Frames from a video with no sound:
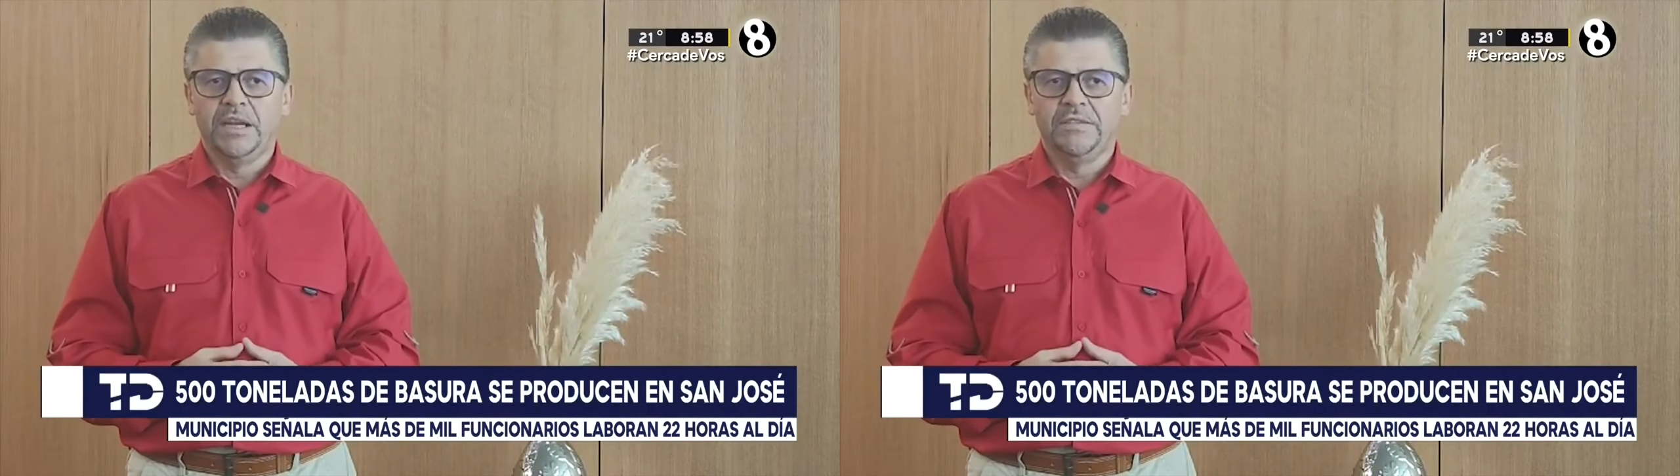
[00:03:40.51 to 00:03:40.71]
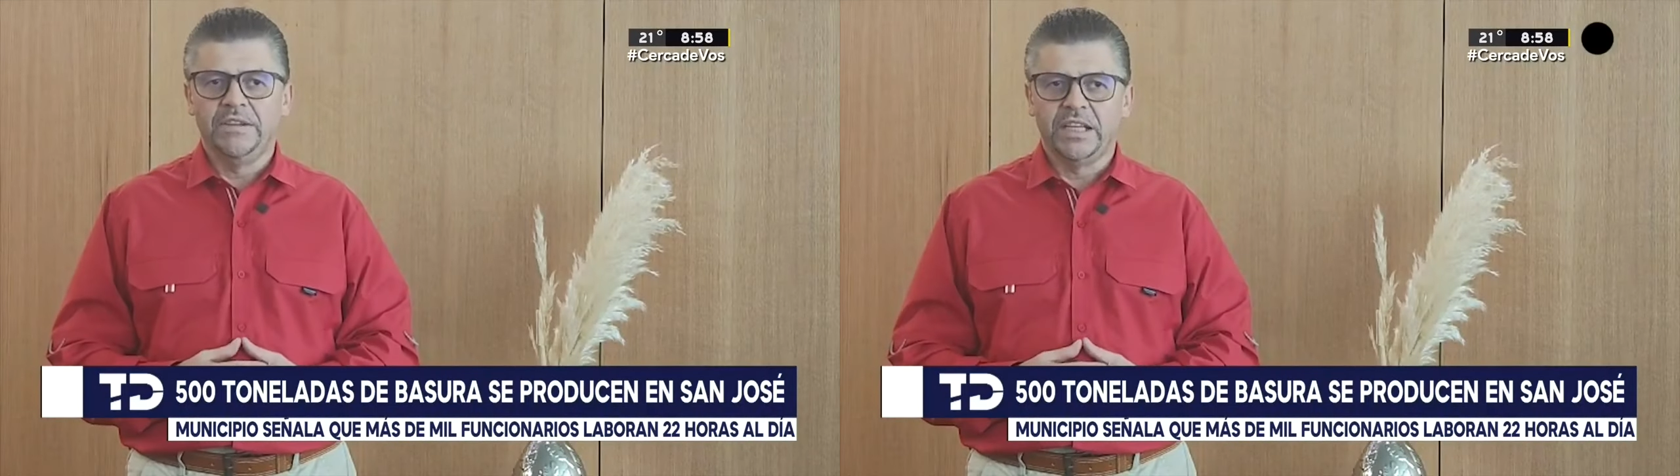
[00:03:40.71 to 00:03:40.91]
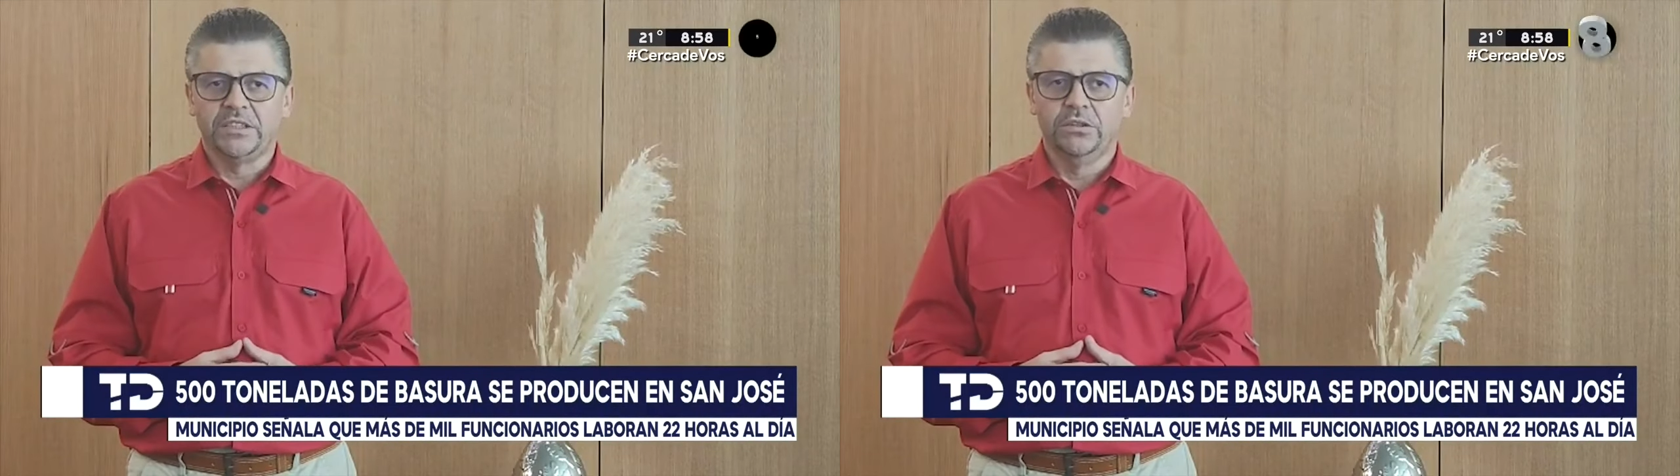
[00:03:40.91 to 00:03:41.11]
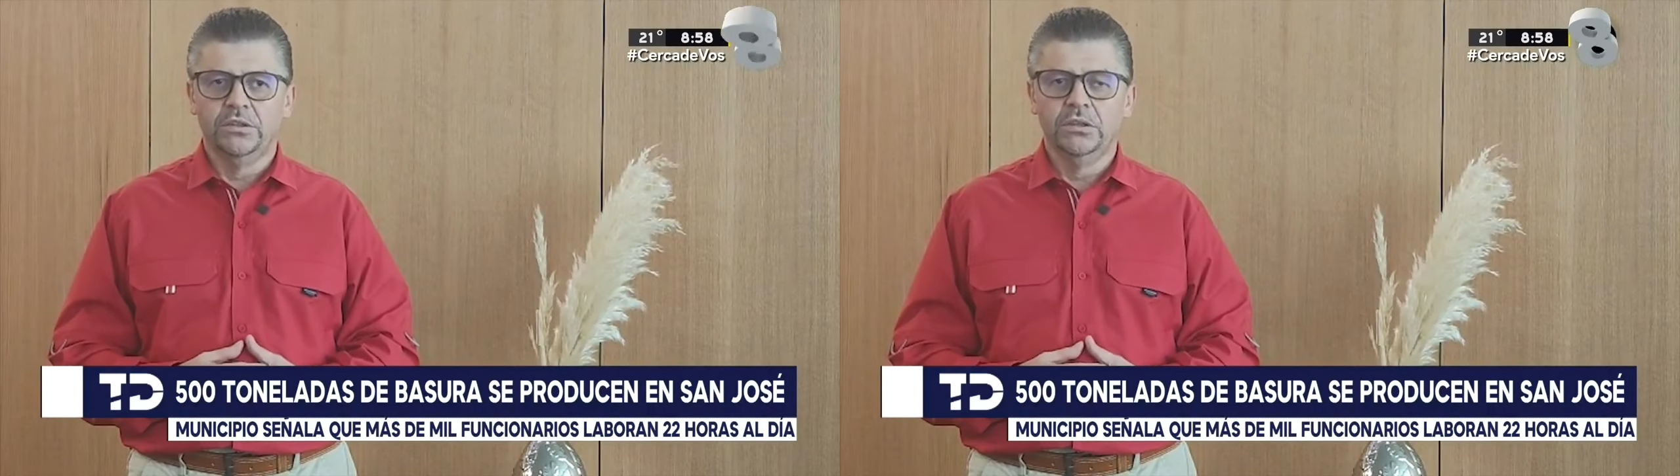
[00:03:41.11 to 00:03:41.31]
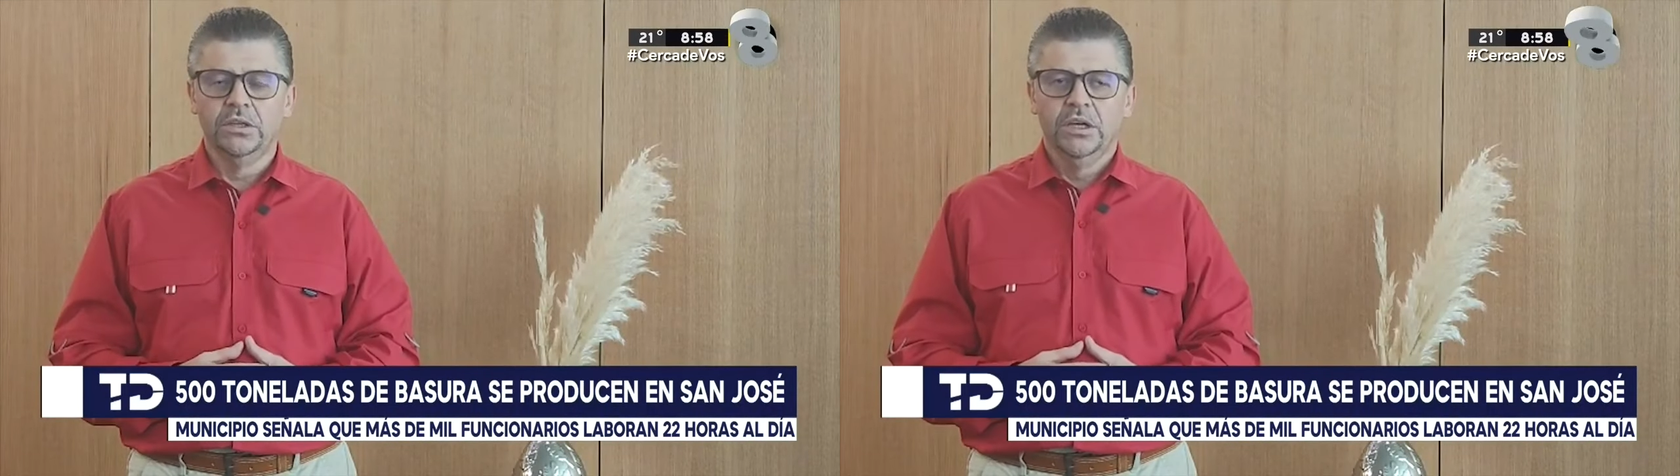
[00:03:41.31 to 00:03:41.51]

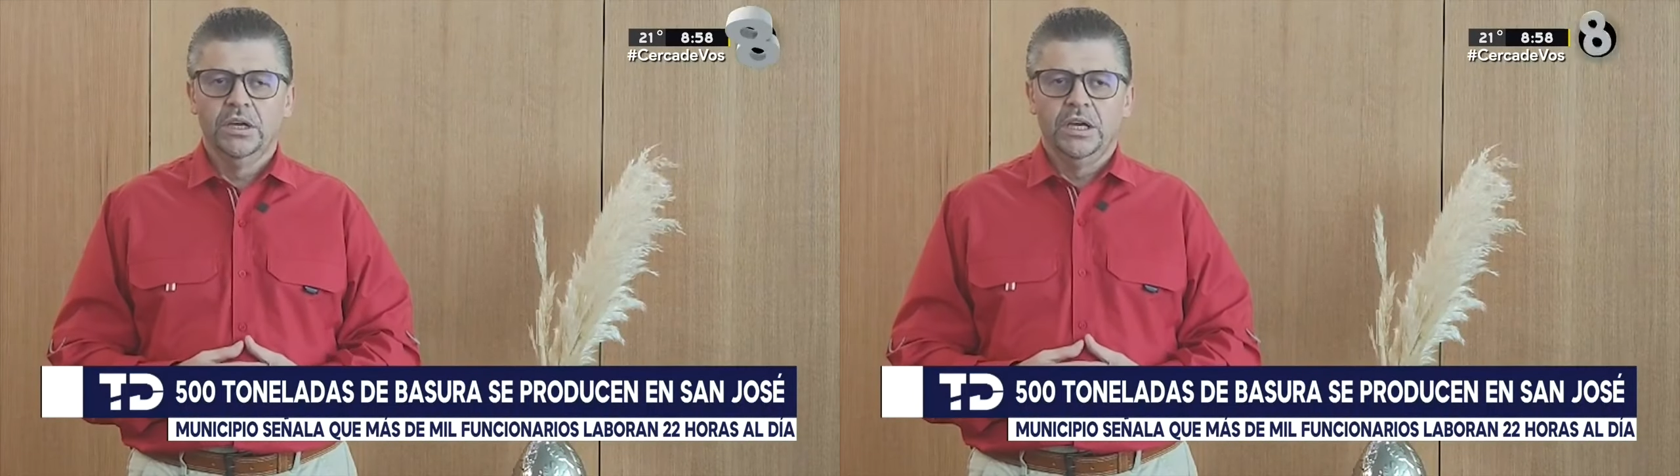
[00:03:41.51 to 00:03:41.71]
planificación.